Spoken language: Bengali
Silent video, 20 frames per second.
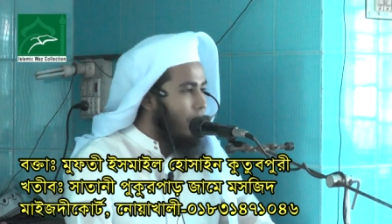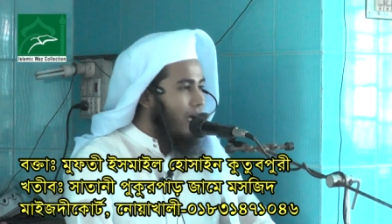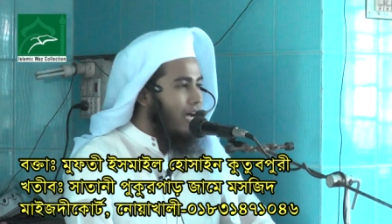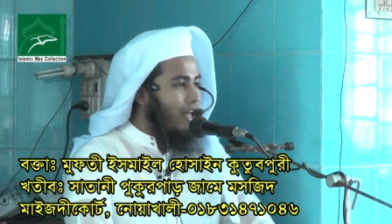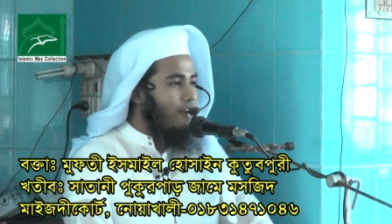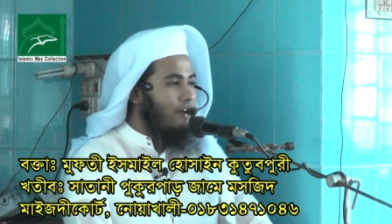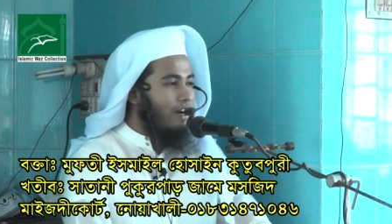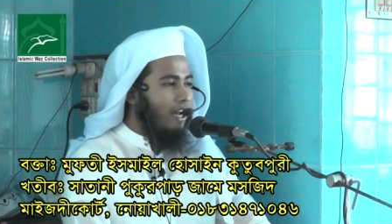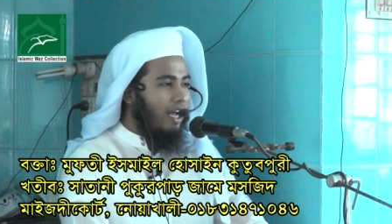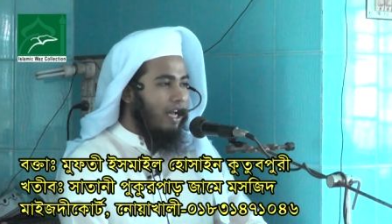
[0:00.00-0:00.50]

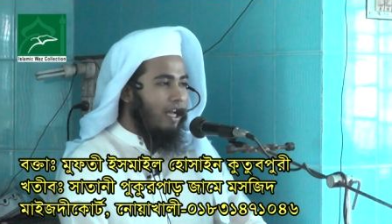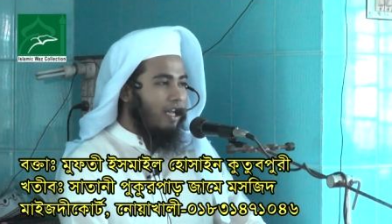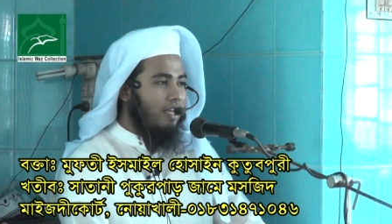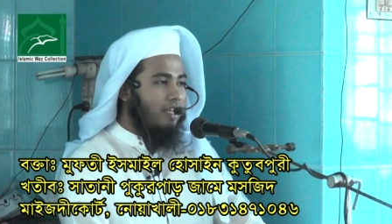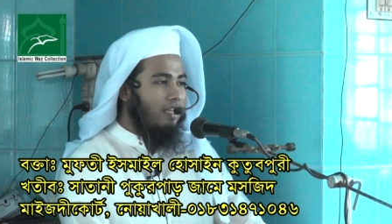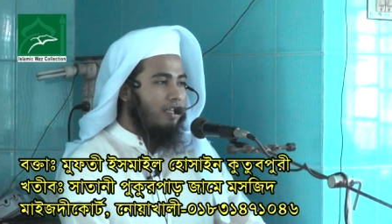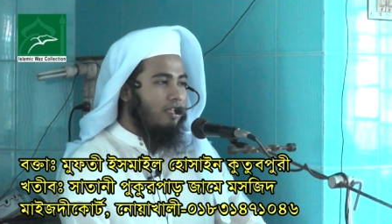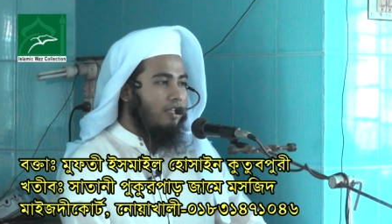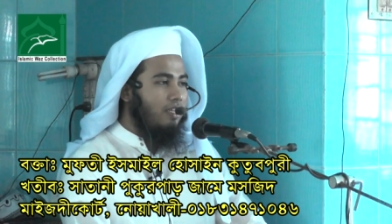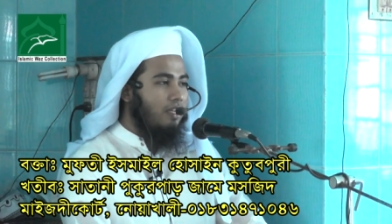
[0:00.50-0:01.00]
ভালো না
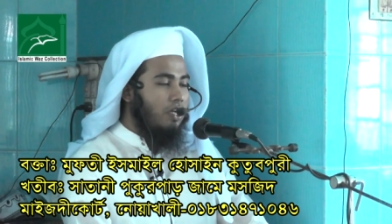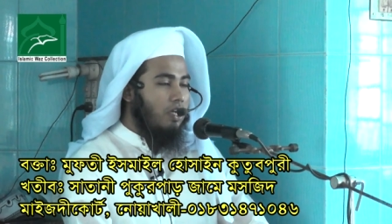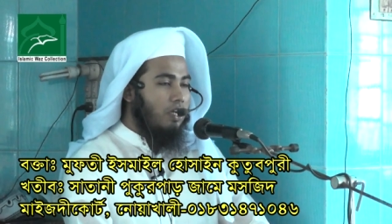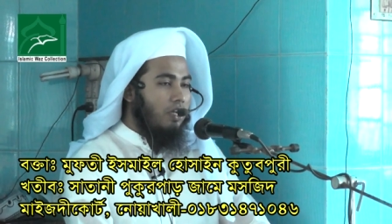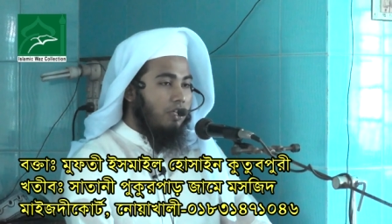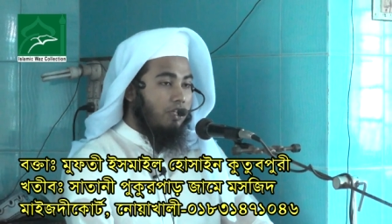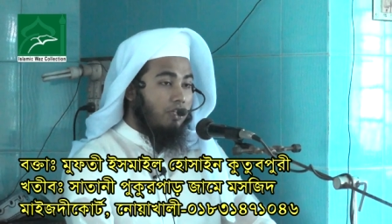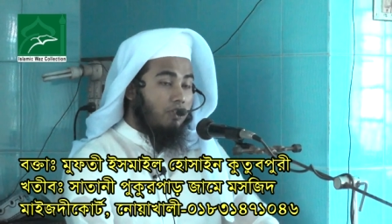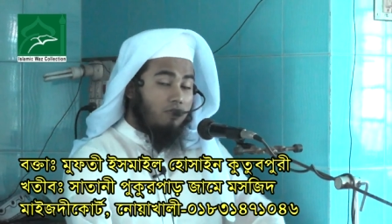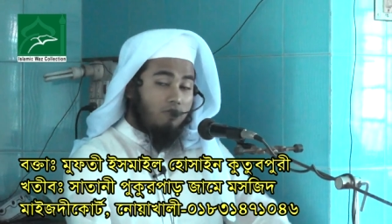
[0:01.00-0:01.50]

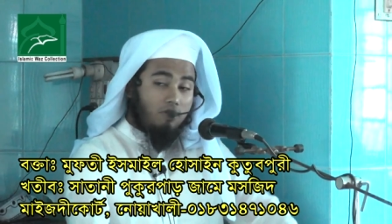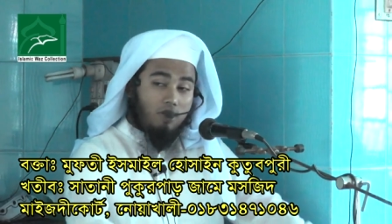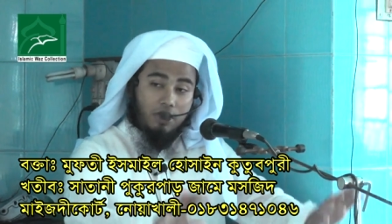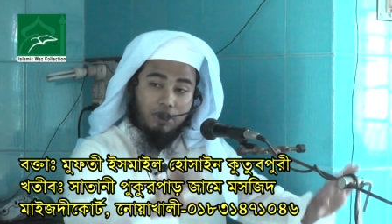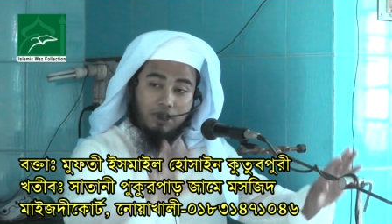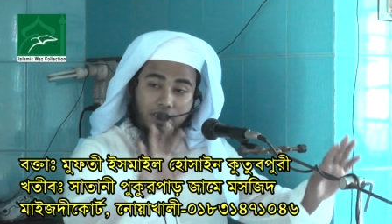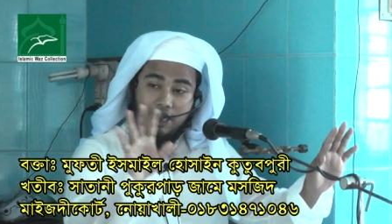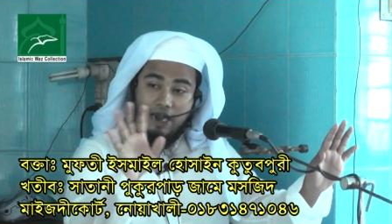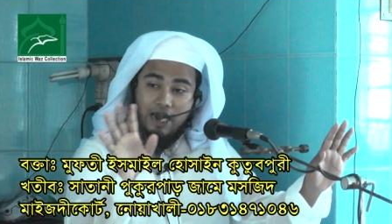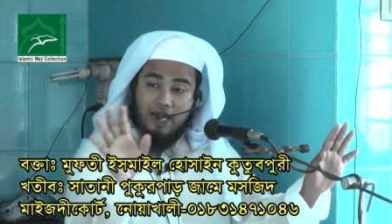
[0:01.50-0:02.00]

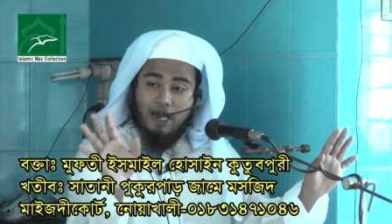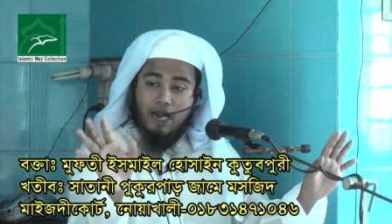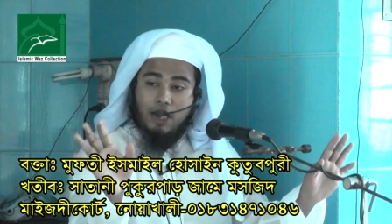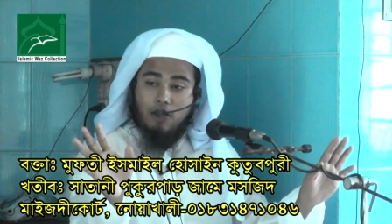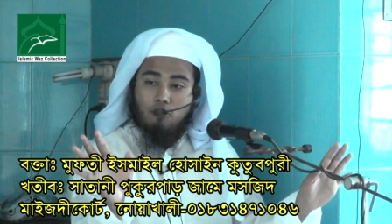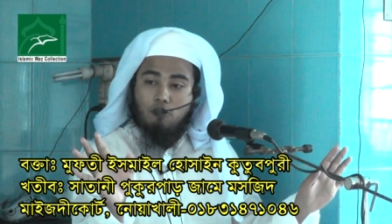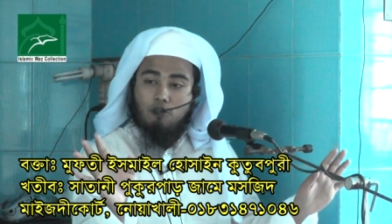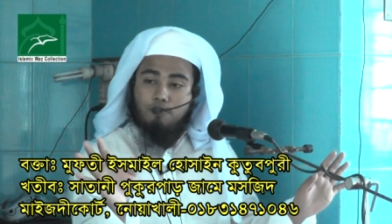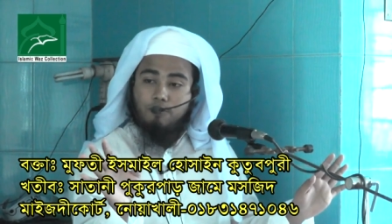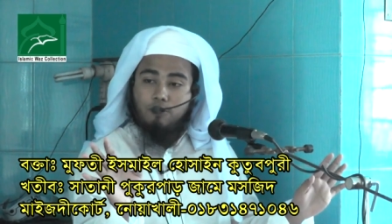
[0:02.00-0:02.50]
সুরত চেহারা
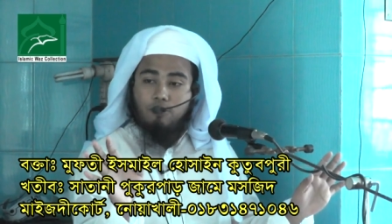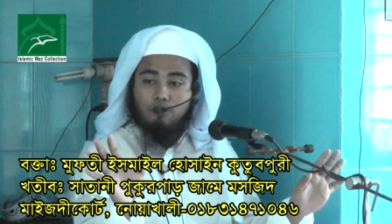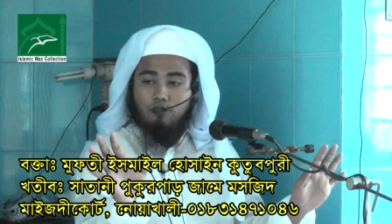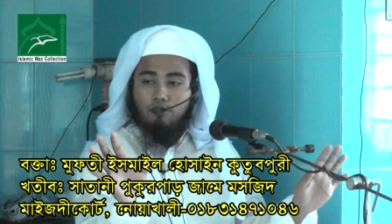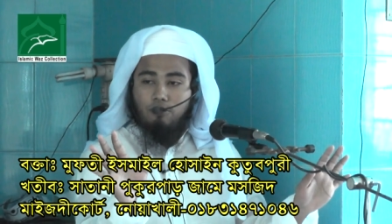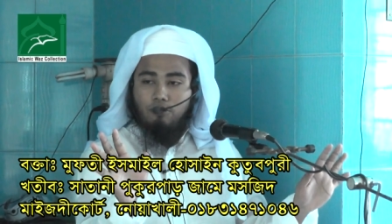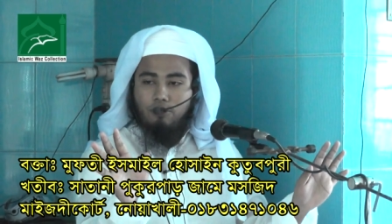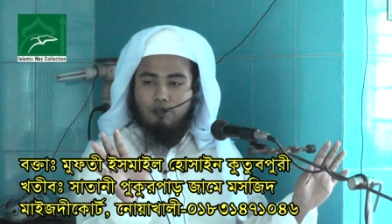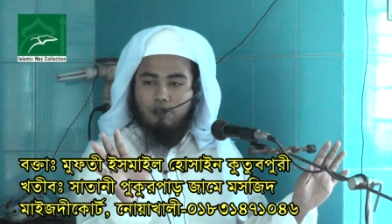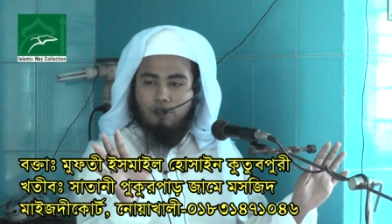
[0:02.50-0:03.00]
খুব
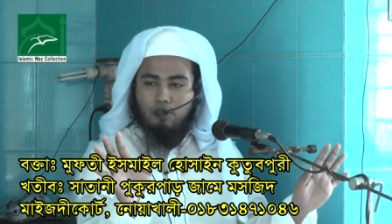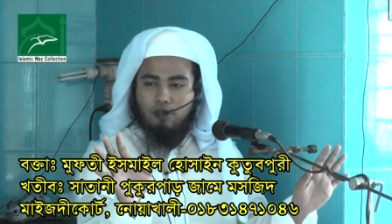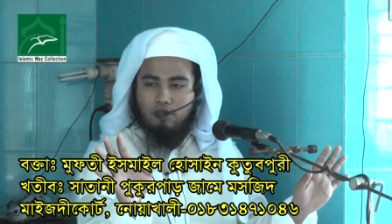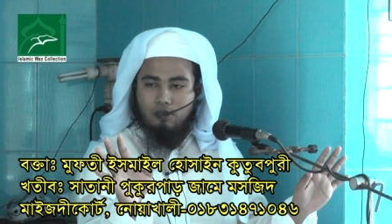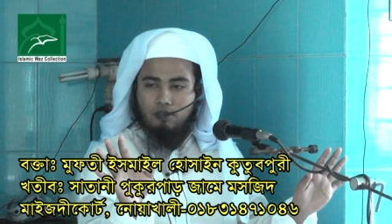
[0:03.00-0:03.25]
সৌন্দর্য